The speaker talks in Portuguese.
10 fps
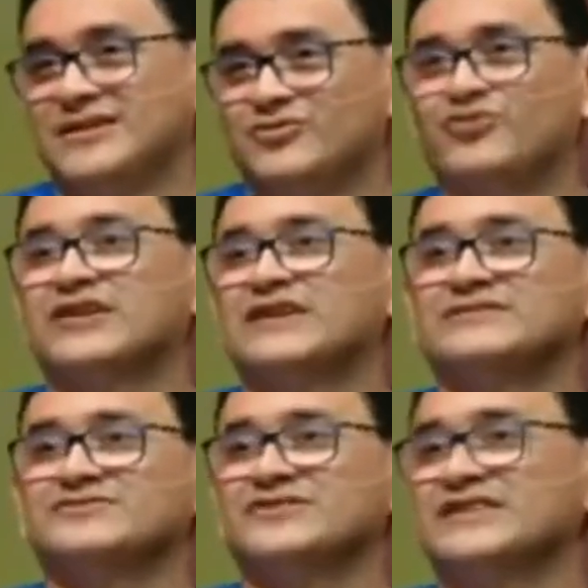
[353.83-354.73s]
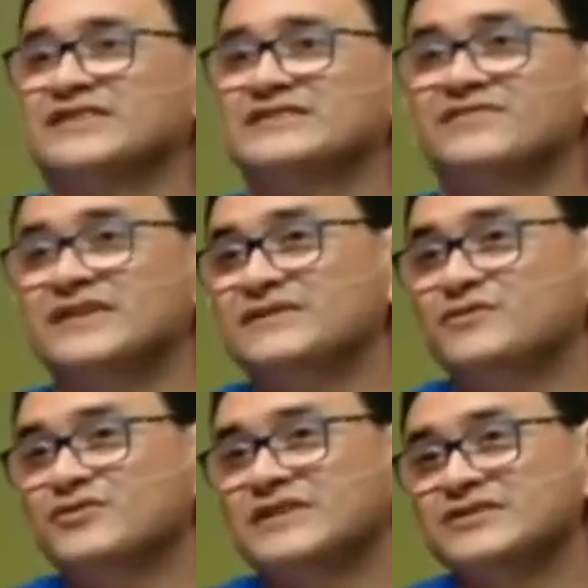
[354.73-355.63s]
O coração de criança faz a
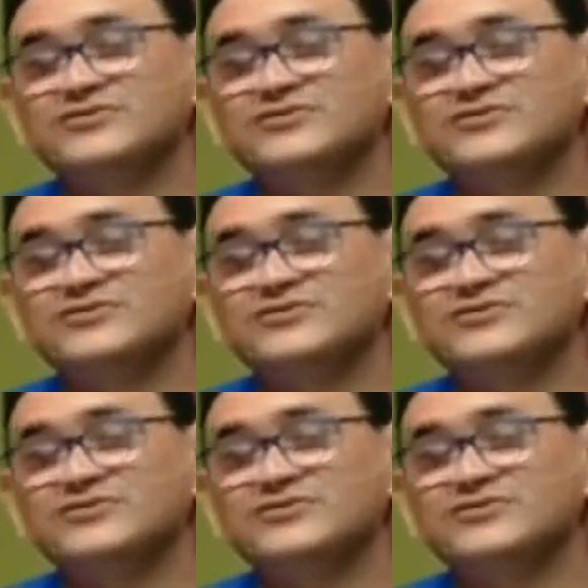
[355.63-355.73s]
vontade do